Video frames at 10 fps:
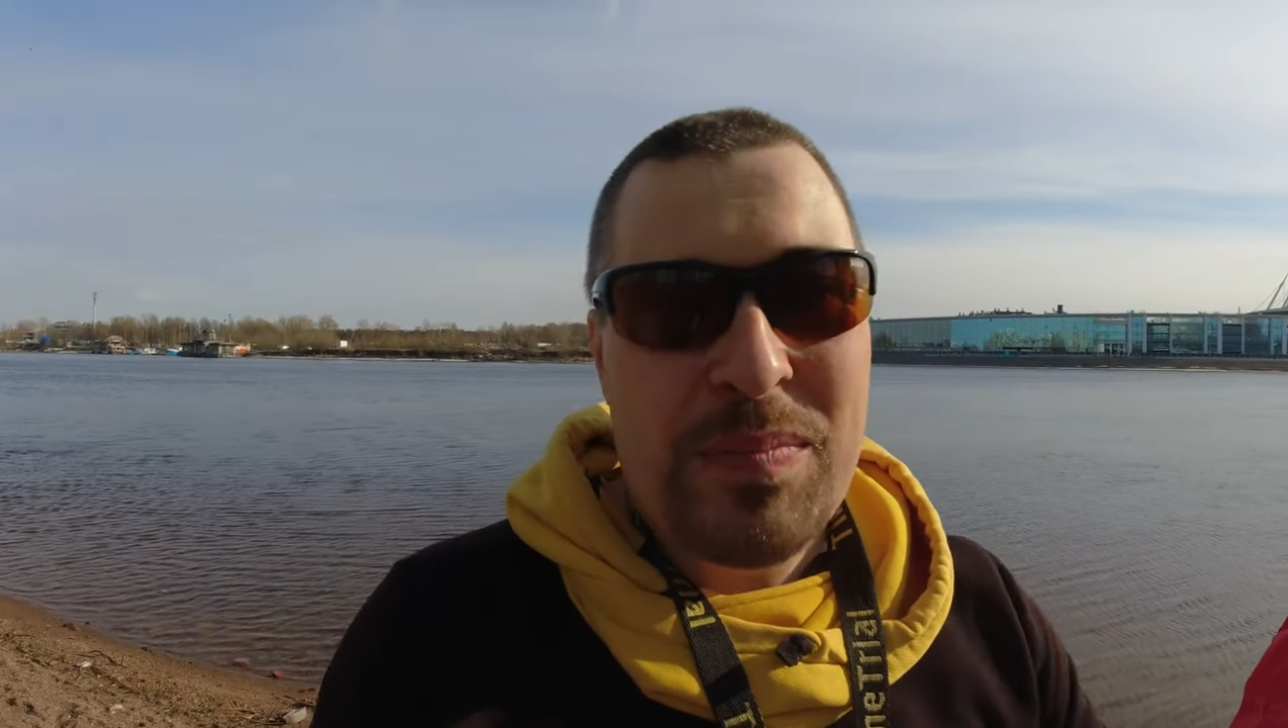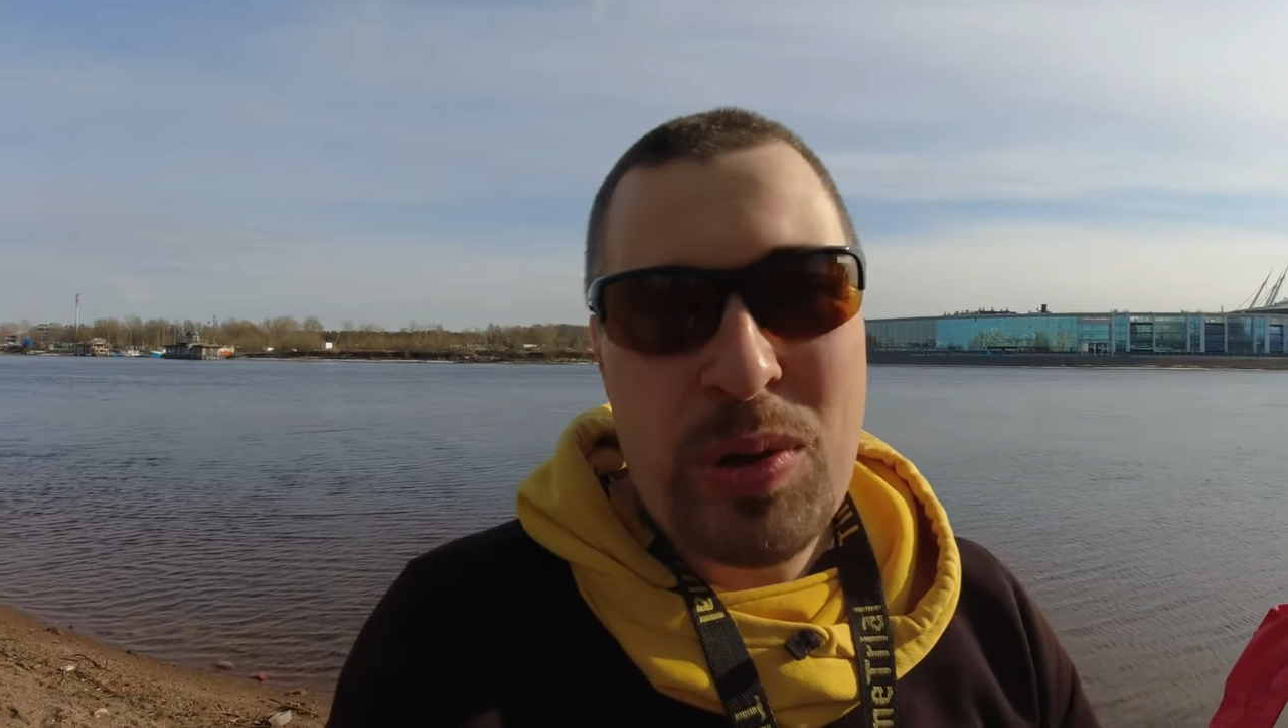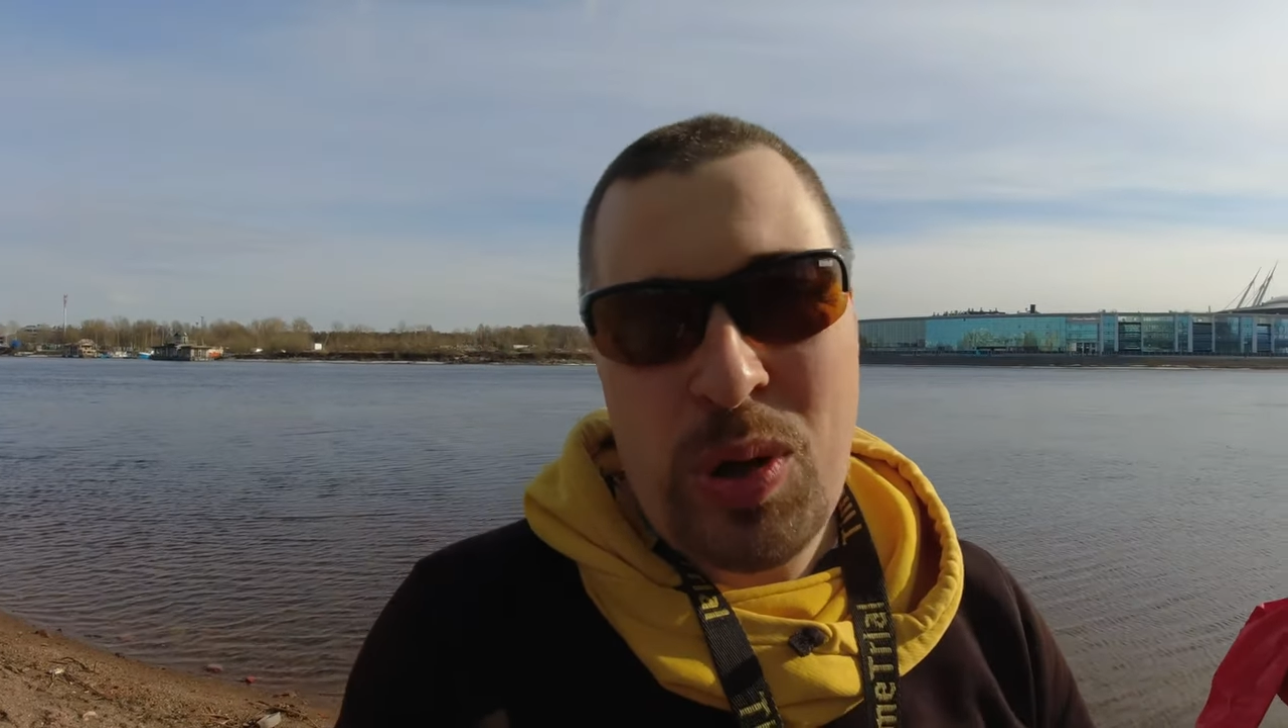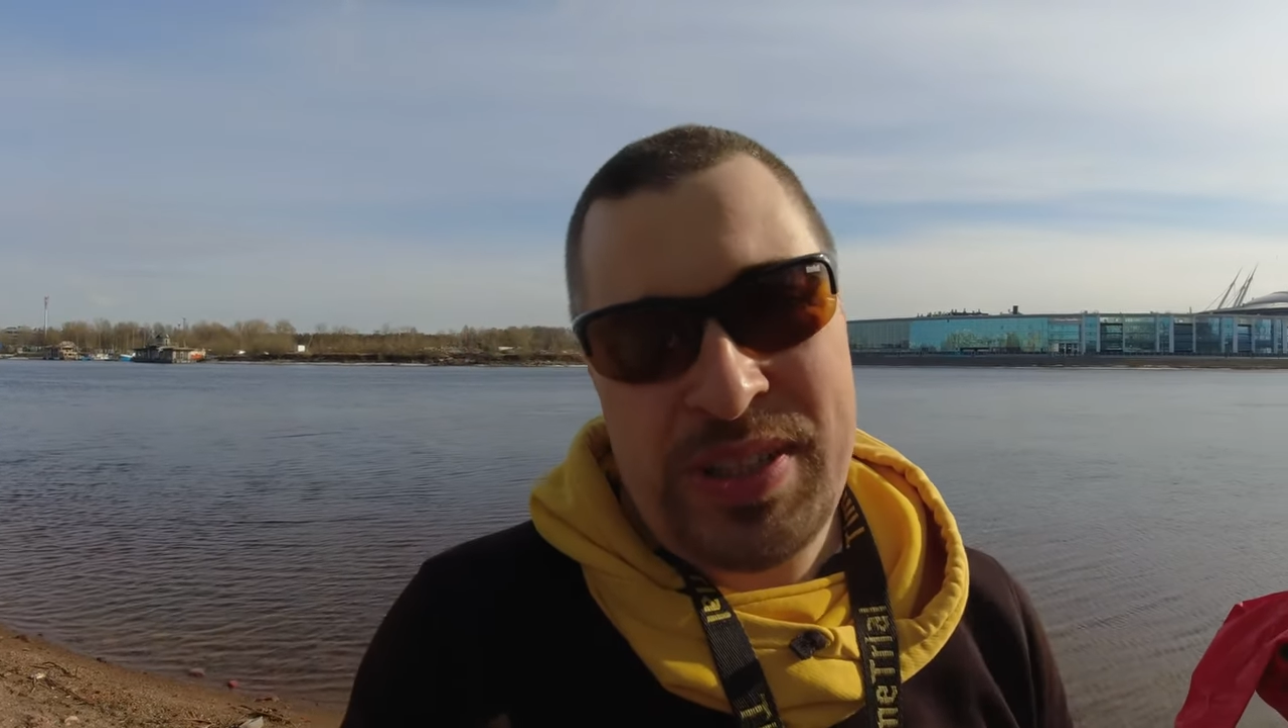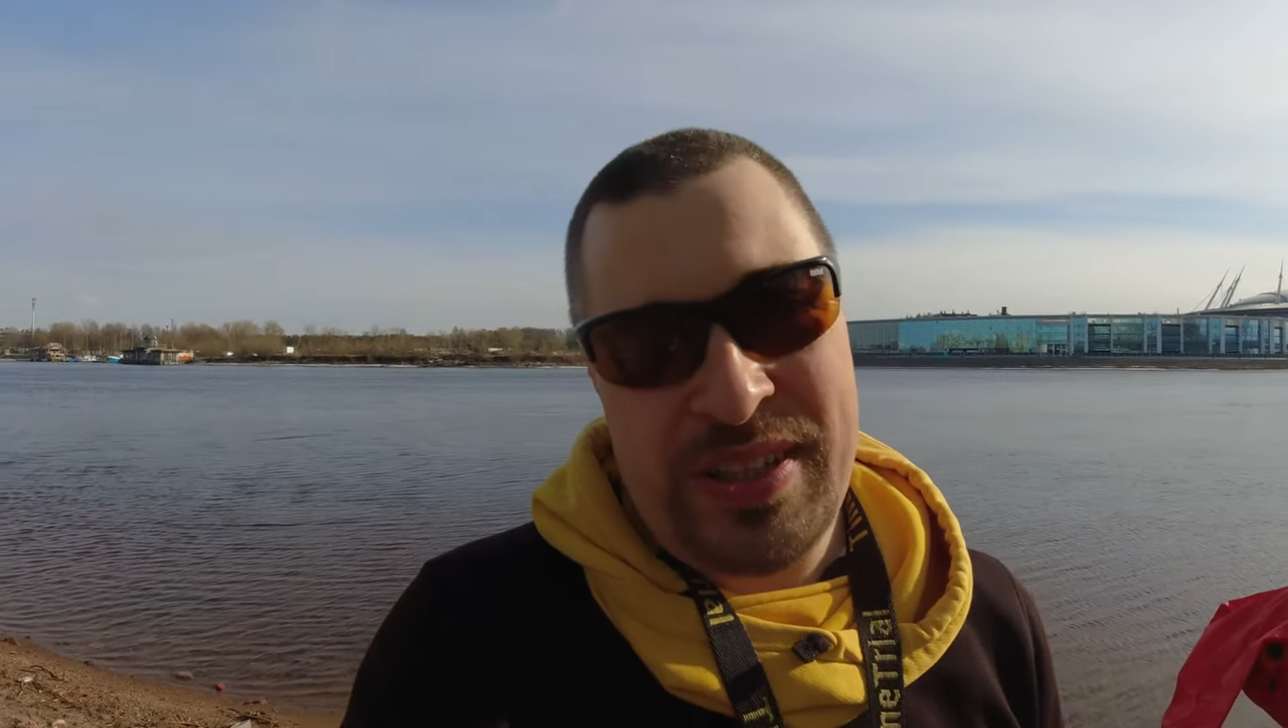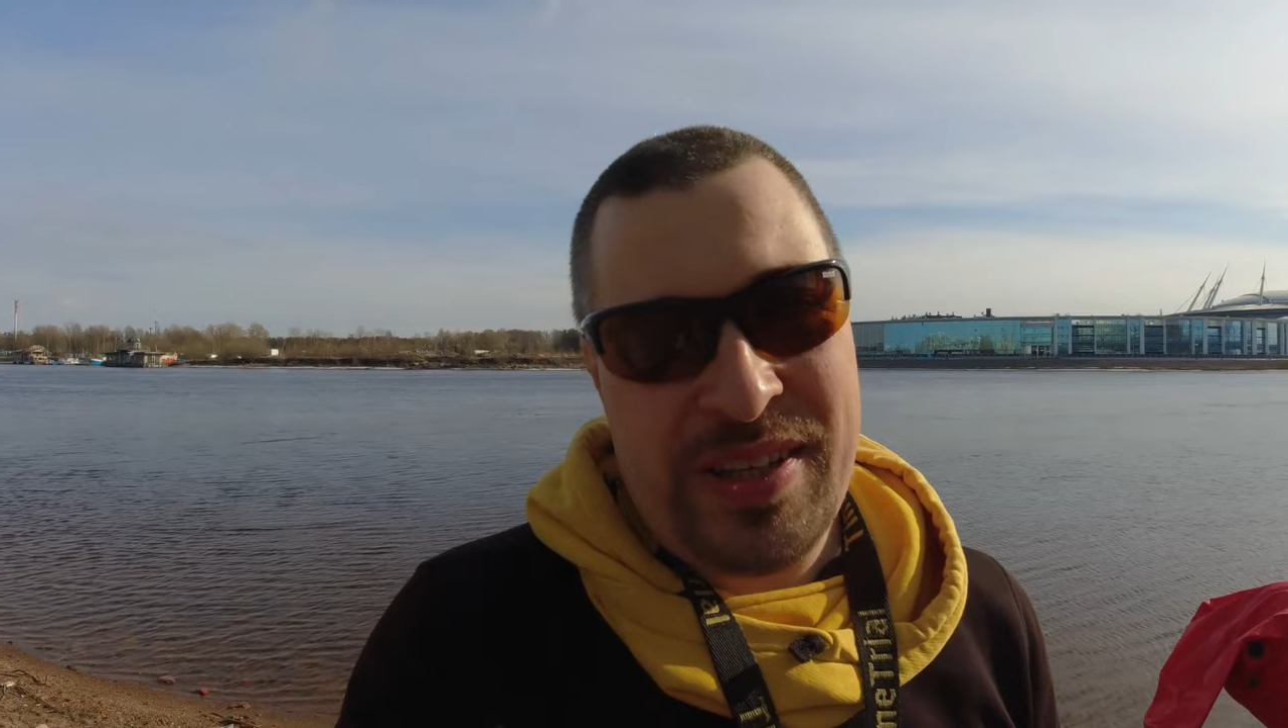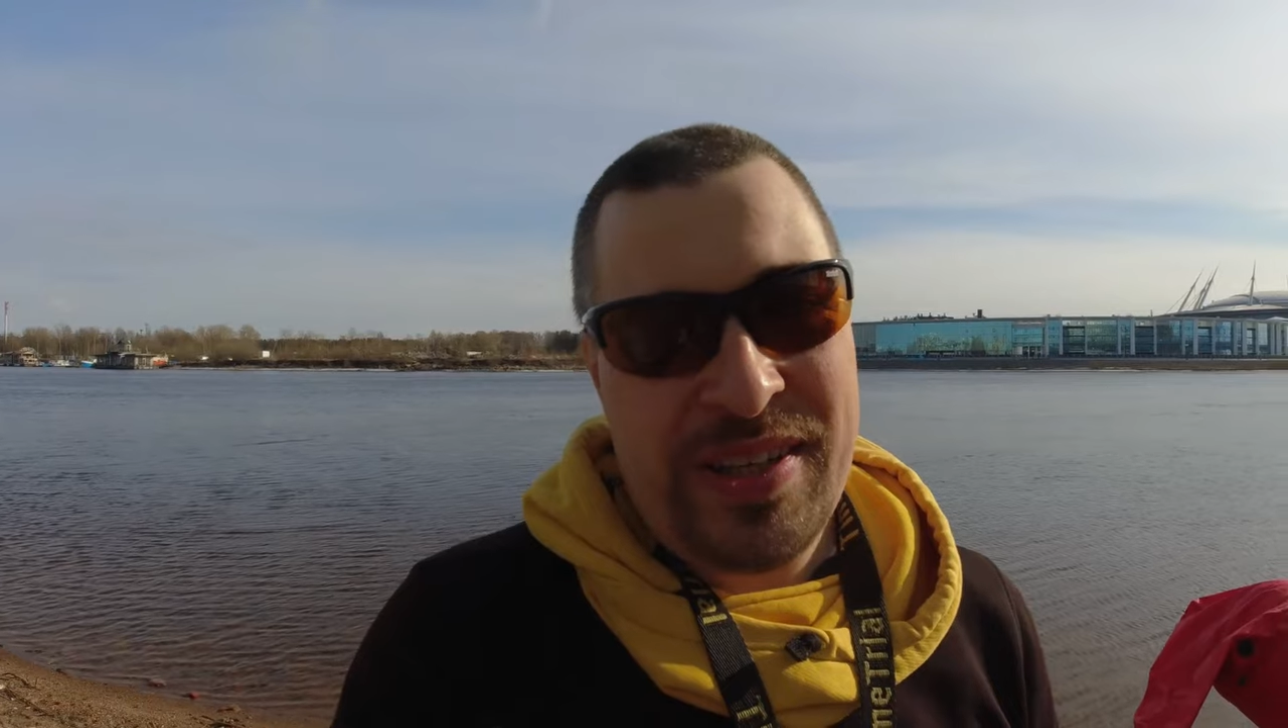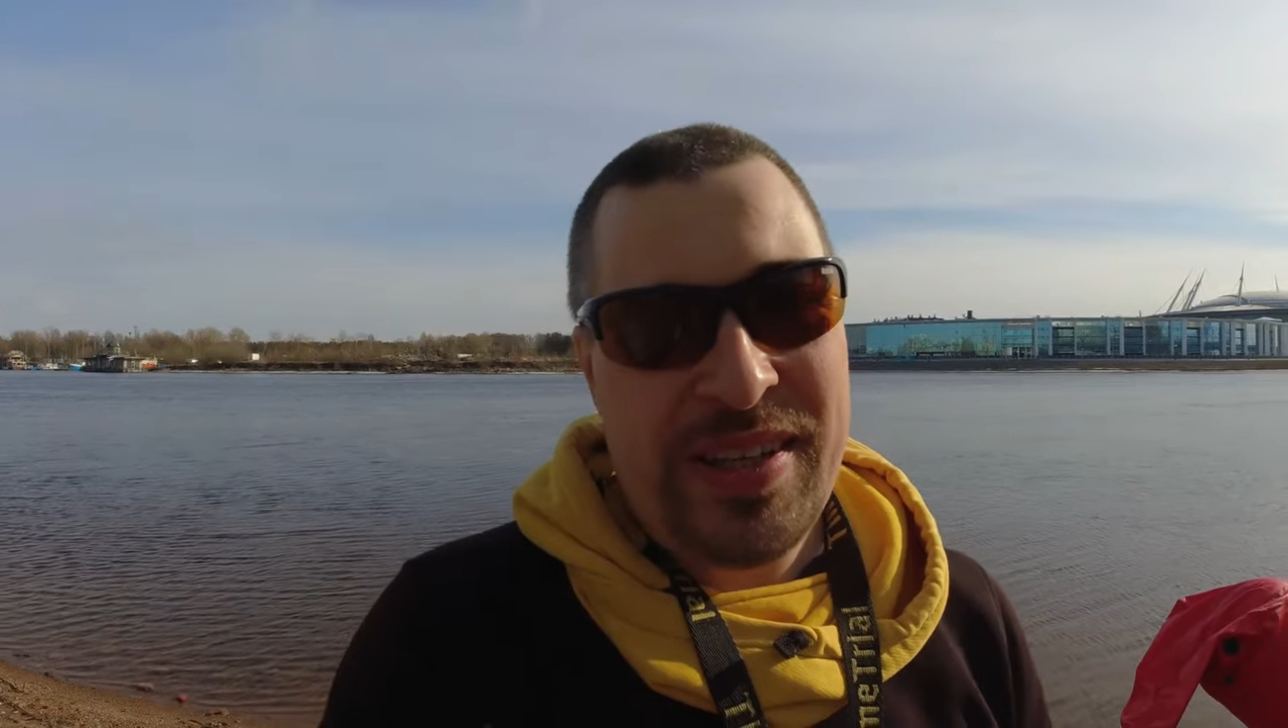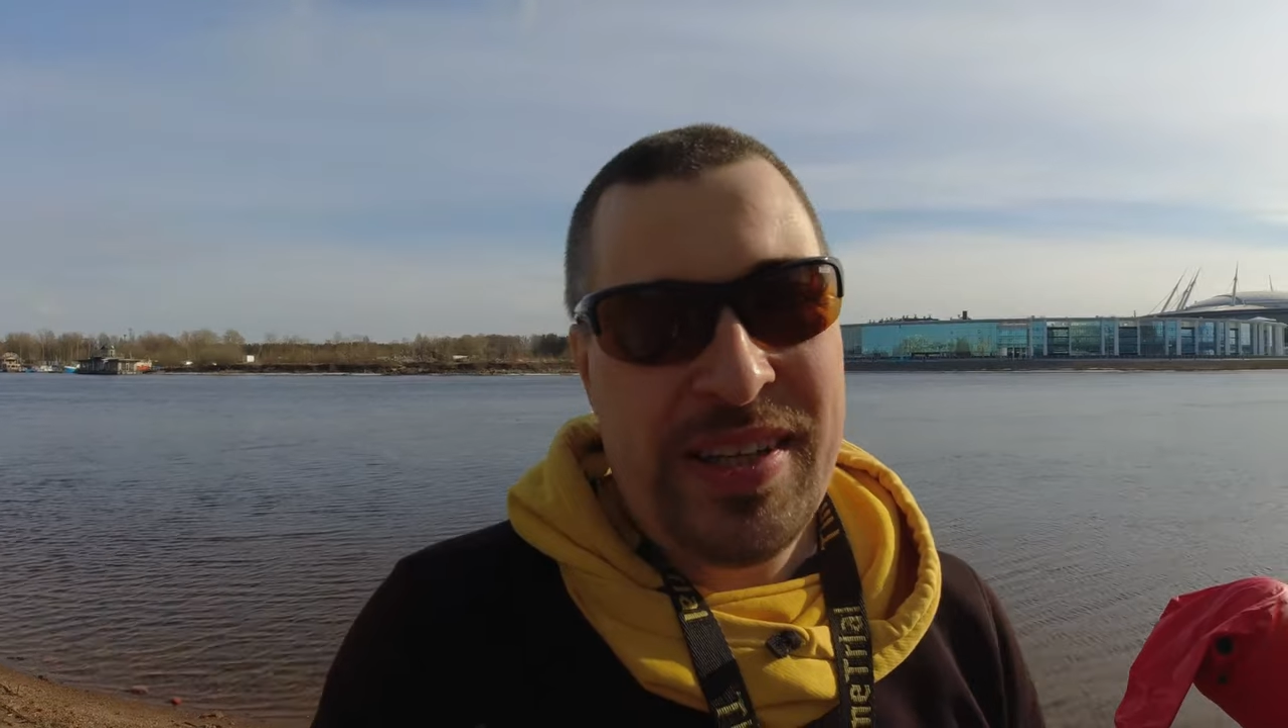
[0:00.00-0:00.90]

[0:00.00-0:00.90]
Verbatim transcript: плотик,